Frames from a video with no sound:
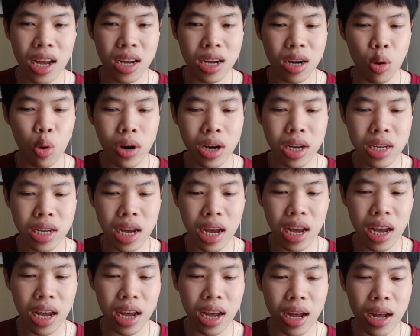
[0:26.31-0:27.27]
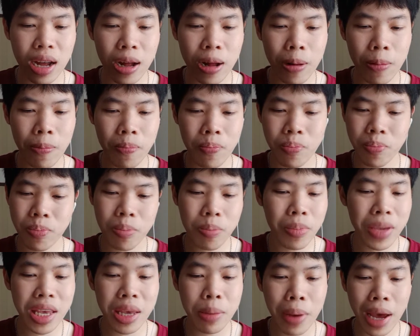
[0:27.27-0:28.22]
ควรจะ
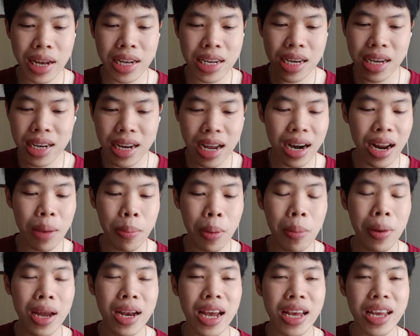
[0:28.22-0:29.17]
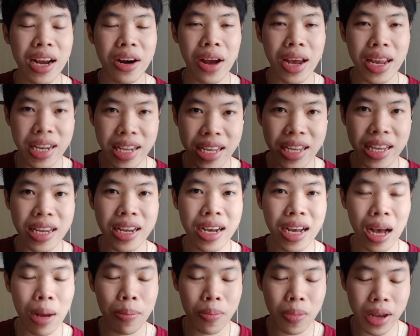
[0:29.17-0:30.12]
มีแพทเทิร์นอะไรประมาณไหนอย่างไรดีนะ
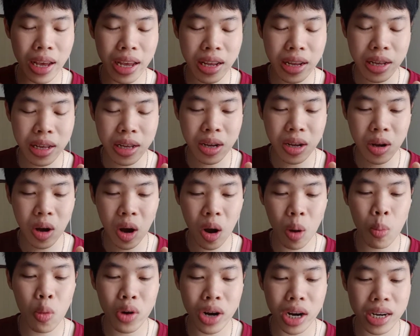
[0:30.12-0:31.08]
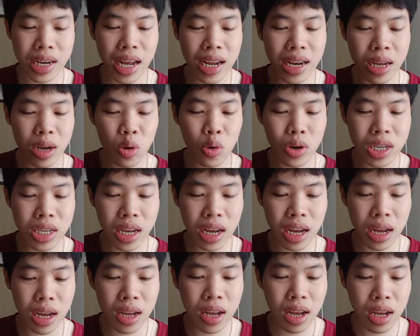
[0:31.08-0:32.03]
ครับ ในข้อมูลต่างๆเนี่ยควรจะ
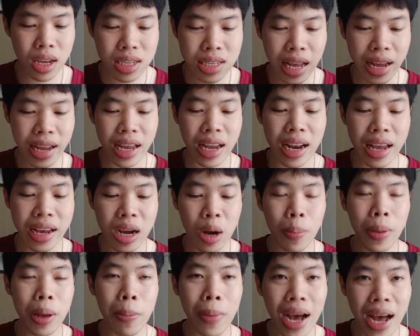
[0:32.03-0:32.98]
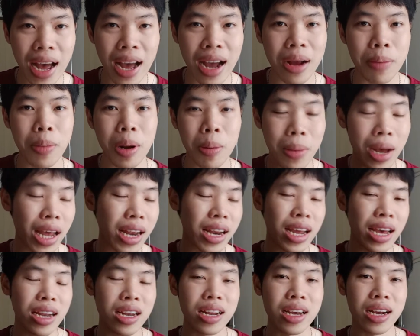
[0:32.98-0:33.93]
ใส่อะไรเข้าไปบ้าง ประมาณ
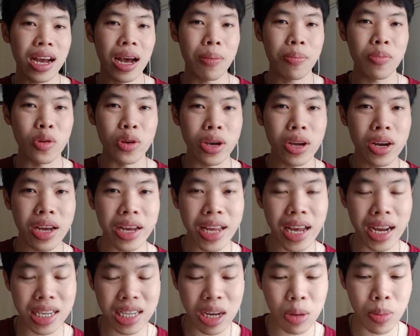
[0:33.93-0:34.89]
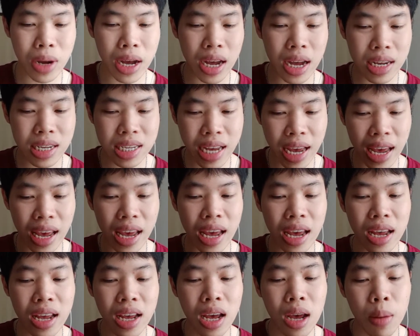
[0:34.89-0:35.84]
นั้นนะครับหนุ่ยก็เลยอยากจะมาแช
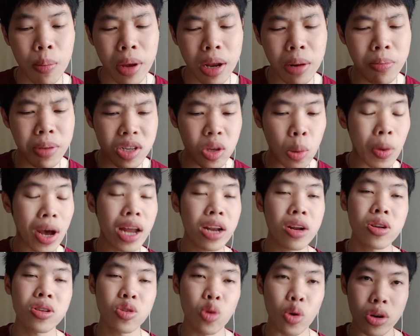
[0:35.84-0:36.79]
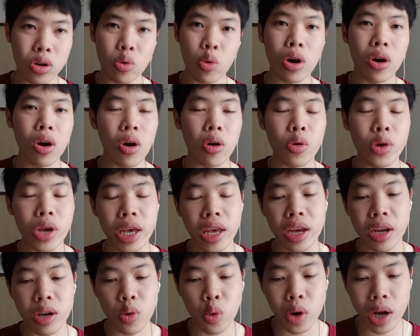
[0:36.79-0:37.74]
ร์เป็นประสบการณ์ส่วนตัวของหนุ่ยเอ
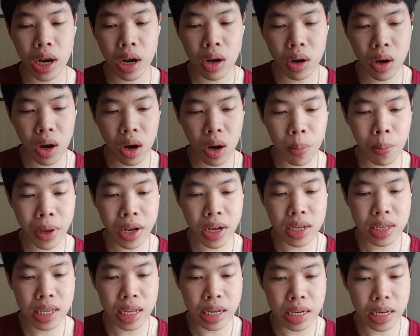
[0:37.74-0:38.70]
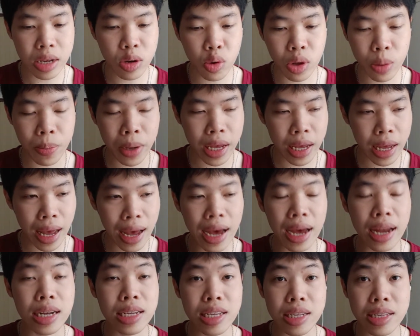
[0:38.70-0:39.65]
งด้วย แล้วก็เป็นสิ่งที่หนุ่ยไปอ่า
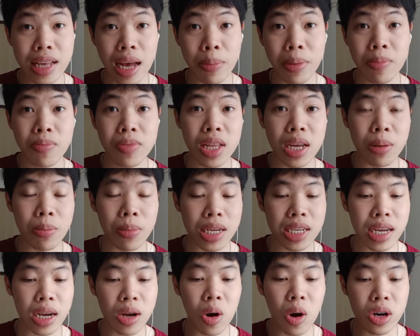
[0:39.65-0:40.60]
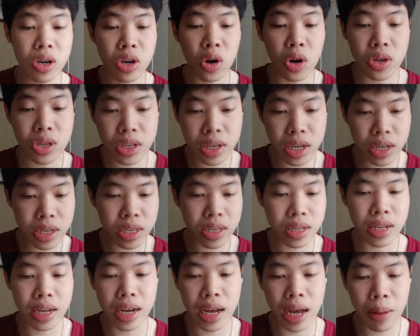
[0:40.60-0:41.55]
นศึกษาเพิ่มเติมมาจาก Hot Courses
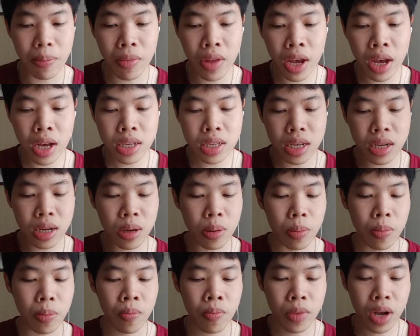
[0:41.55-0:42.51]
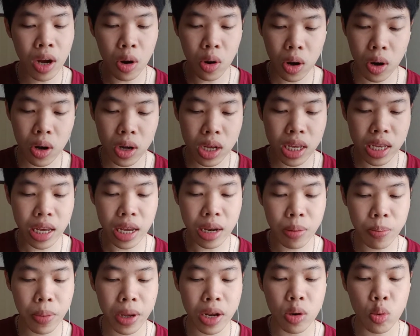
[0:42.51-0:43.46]
นะครับ ซึ่งเขาก็เขียน
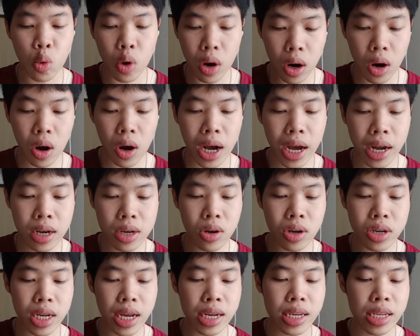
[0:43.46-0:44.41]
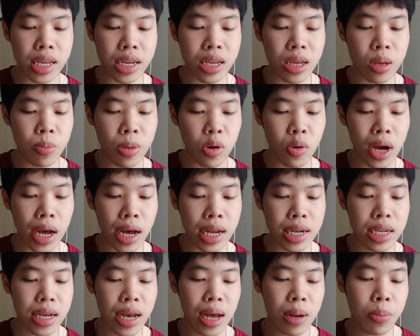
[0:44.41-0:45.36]
เป็นหัวข้อขั้นตอนการเขียนอีเมลหา
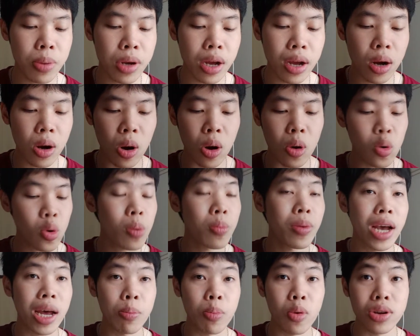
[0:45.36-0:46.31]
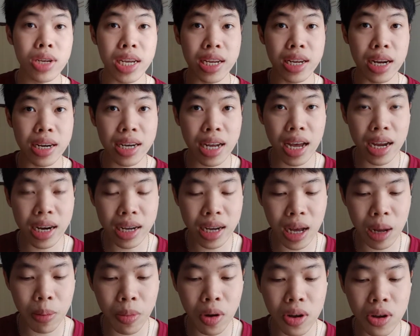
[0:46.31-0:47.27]
อาจารย์เพื่อขอร่วมงานโปรเจกต์ต่าง ๆนะค
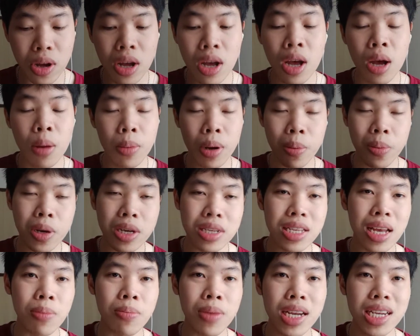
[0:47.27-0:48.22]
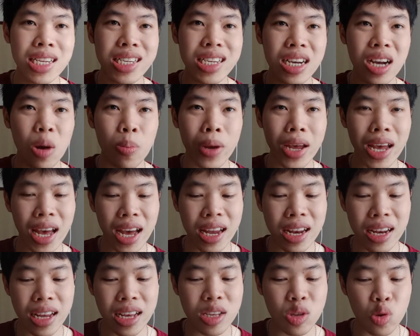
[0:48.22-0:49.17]
รับก็เพื่อนๆสามารถที่จะเข้าไปอ่าน
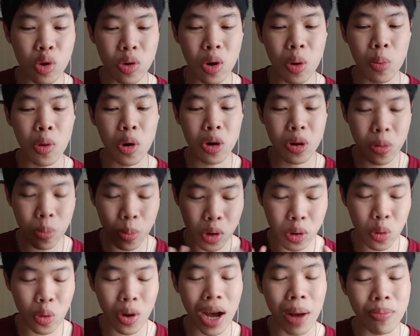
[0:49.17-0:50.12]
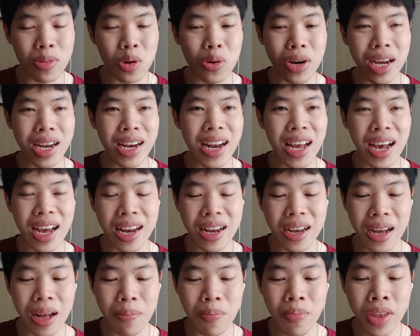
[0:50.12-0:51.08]
ในส่วนของบทความตรงนั้นได้
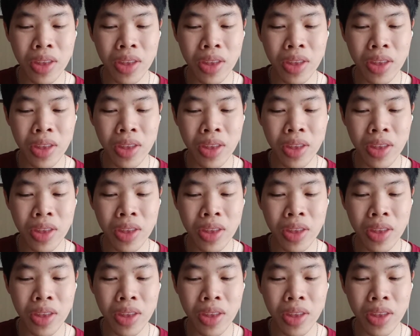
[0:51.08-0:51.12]
นะครับ